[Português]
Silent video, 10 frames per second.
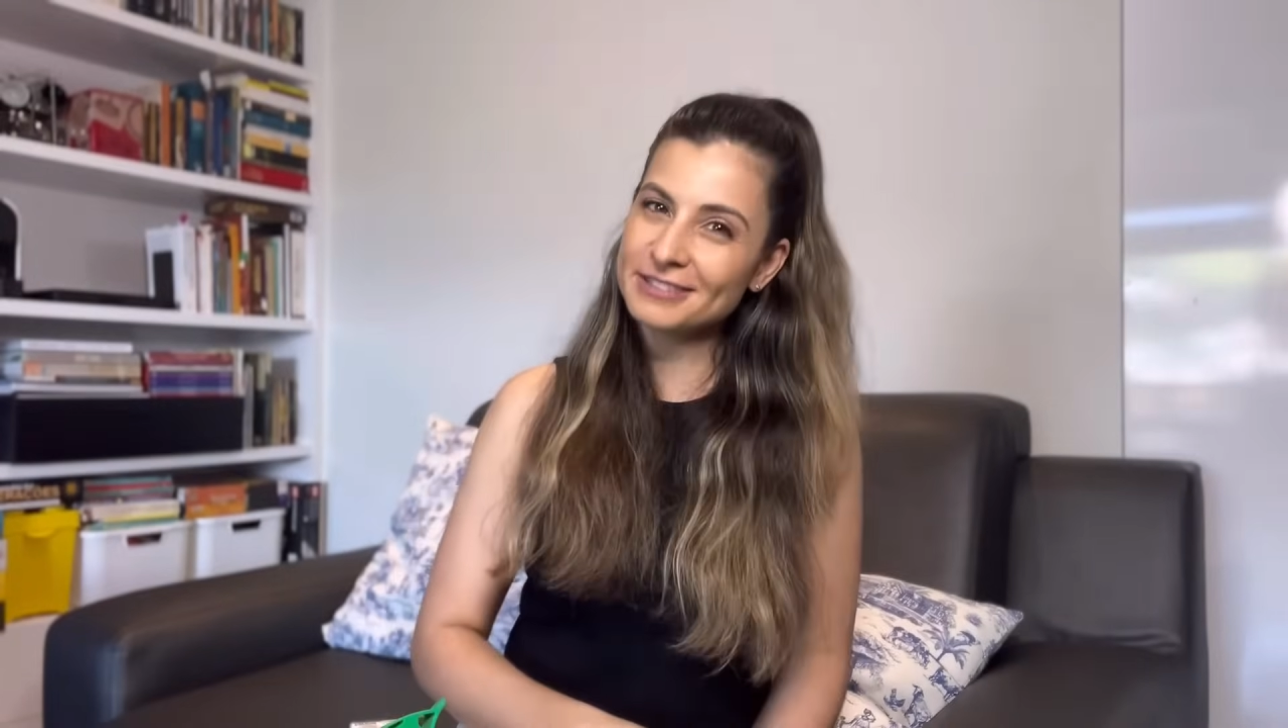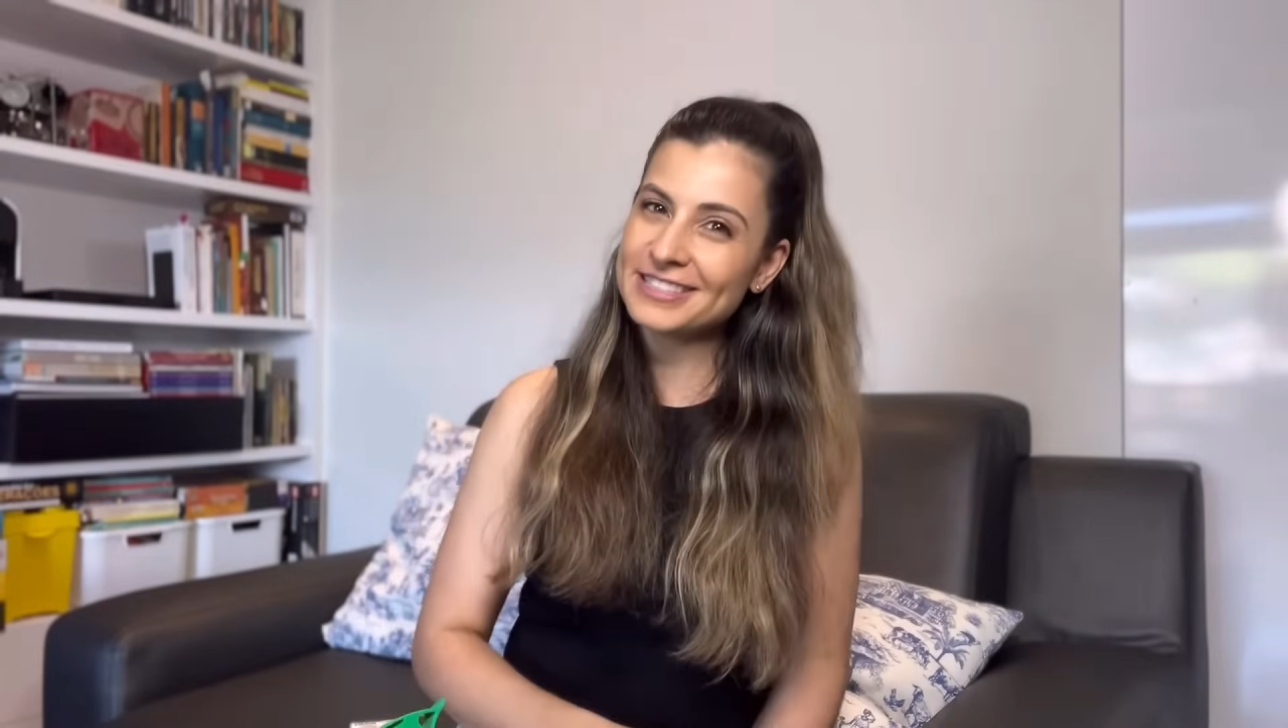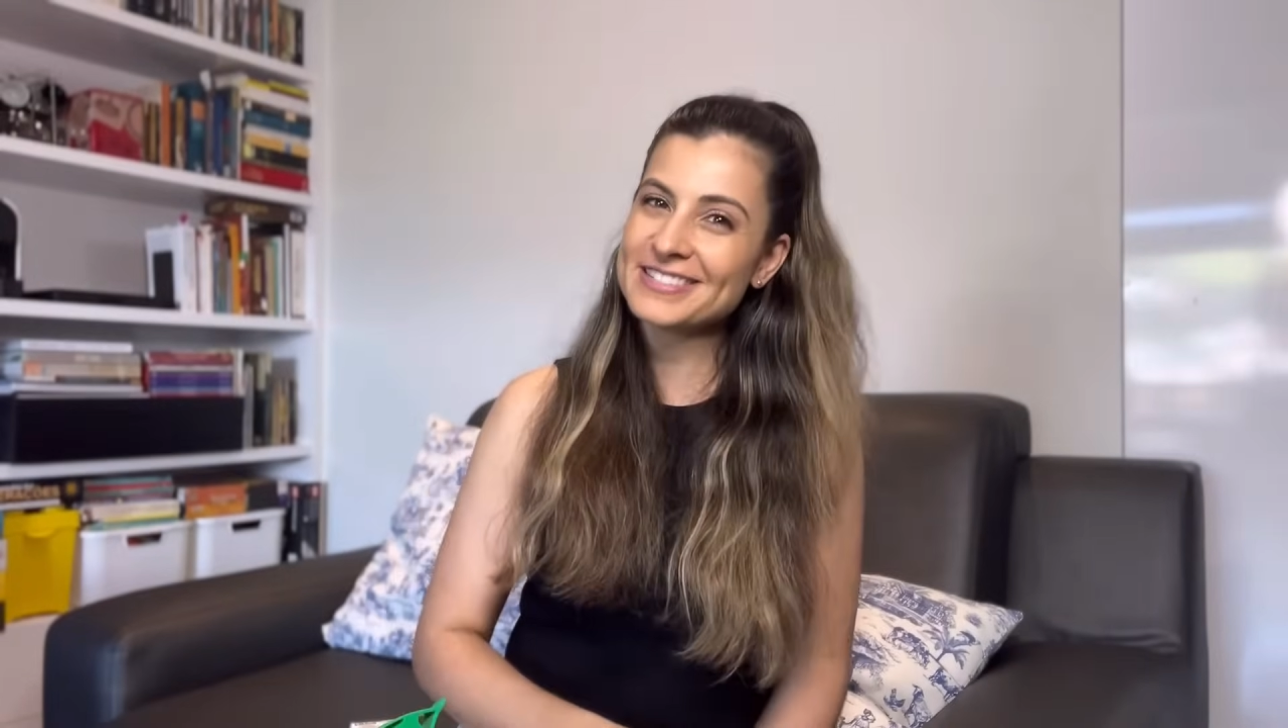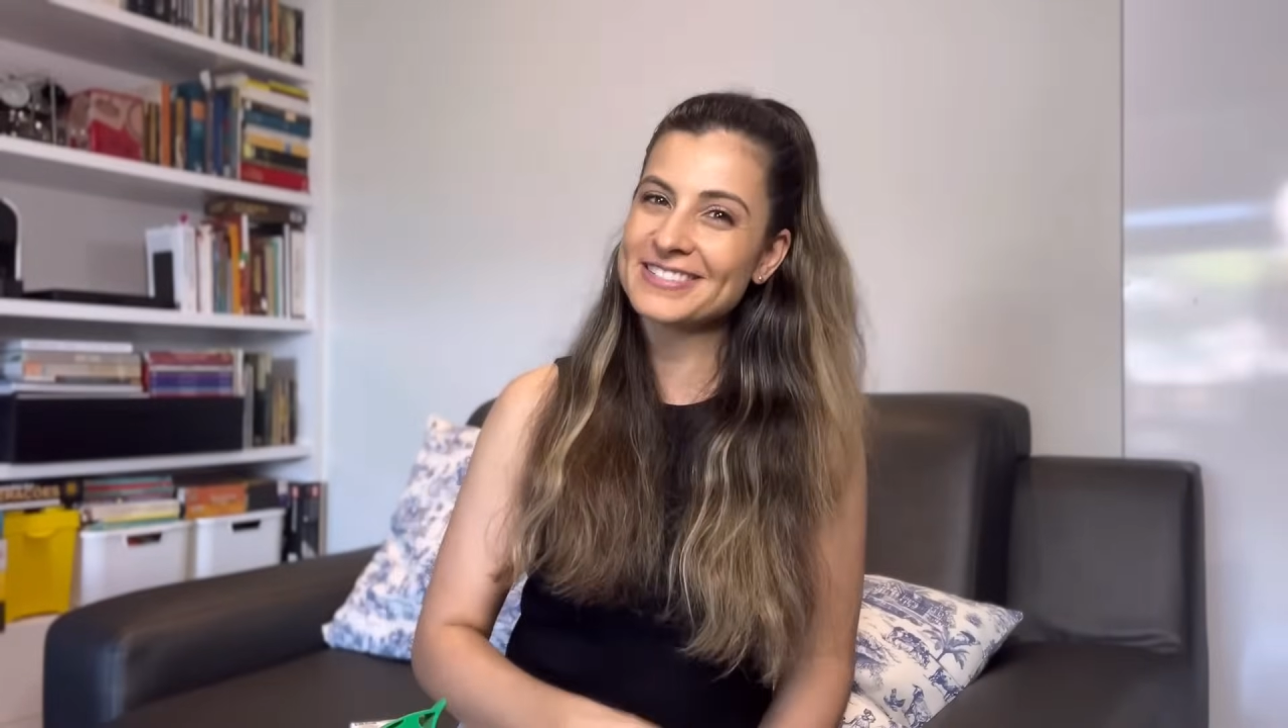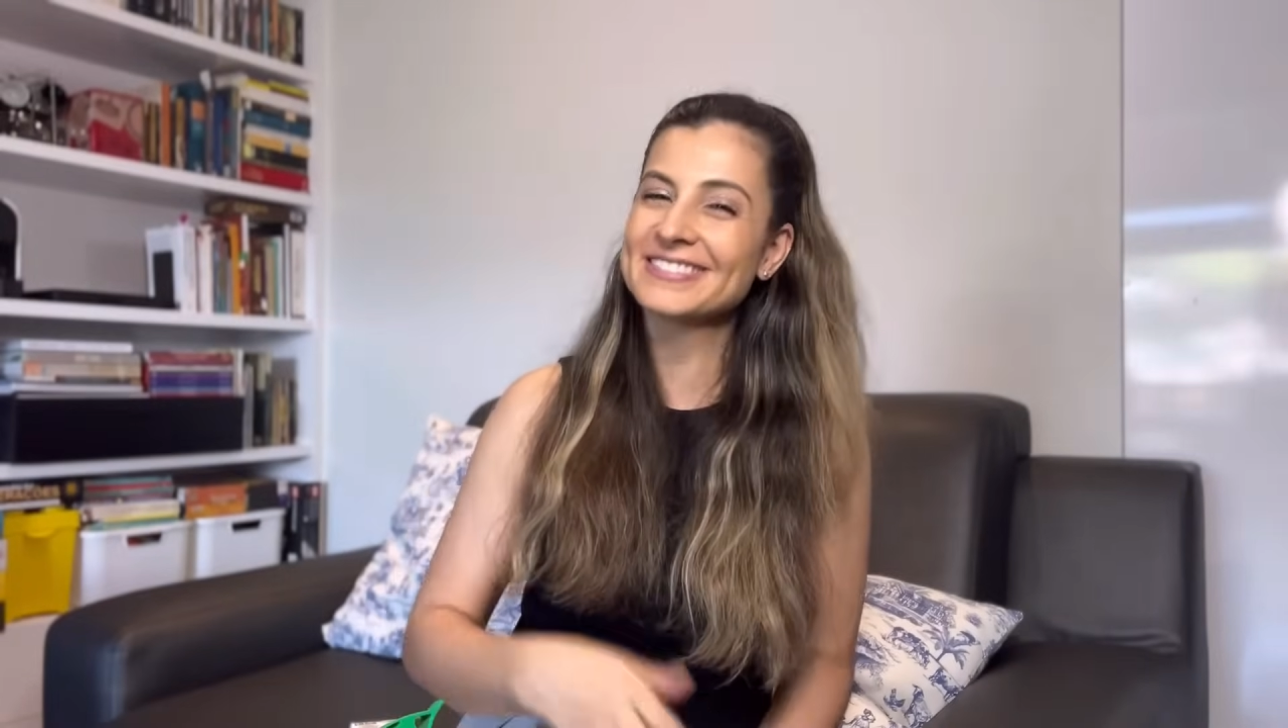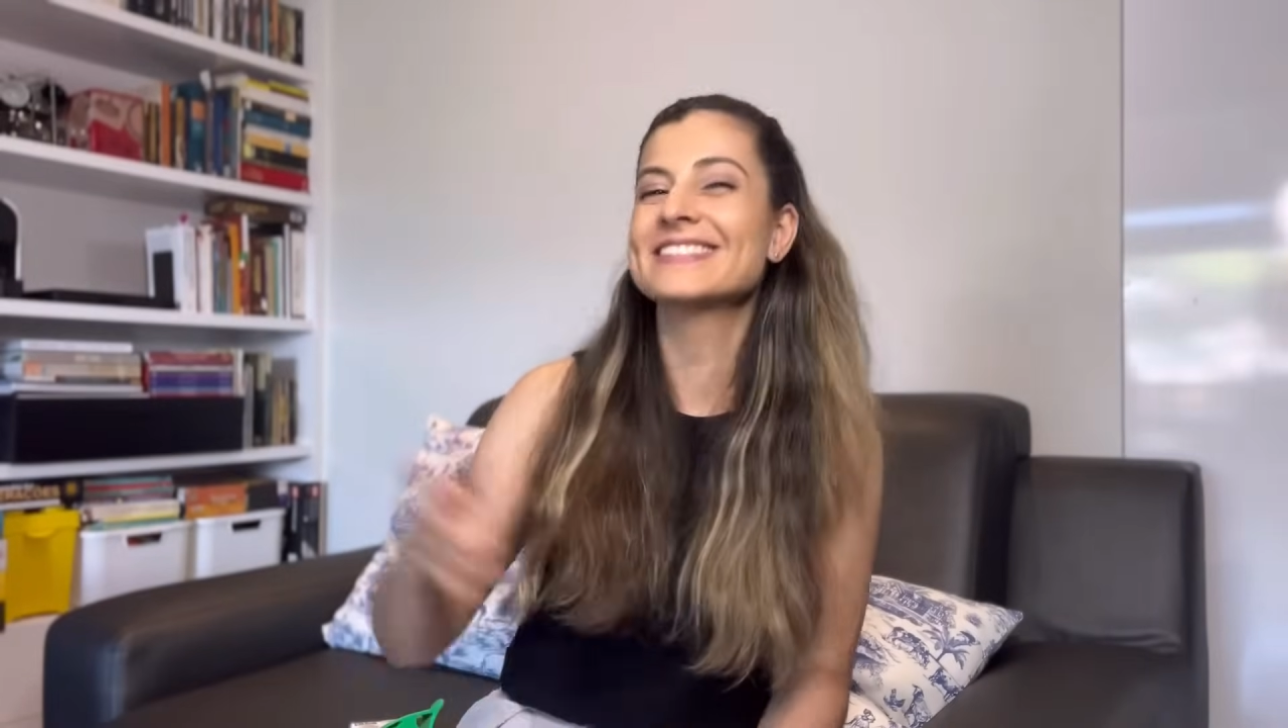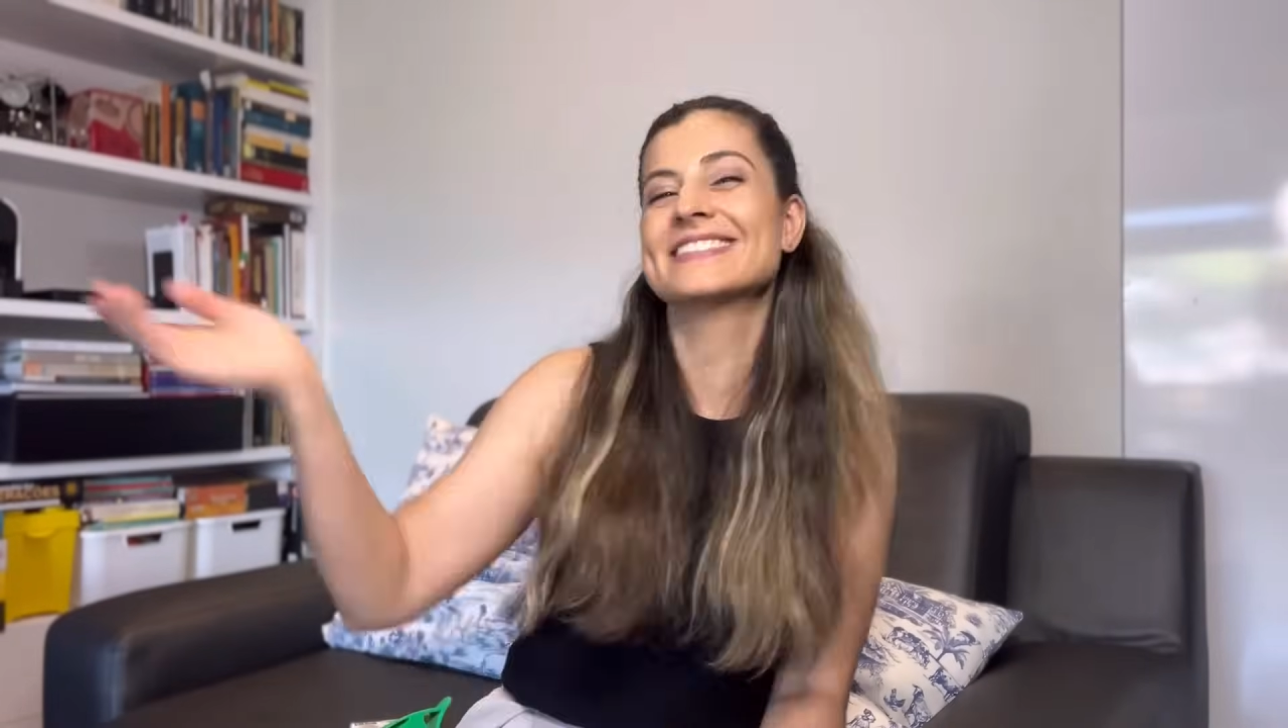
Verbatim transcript: vídeo.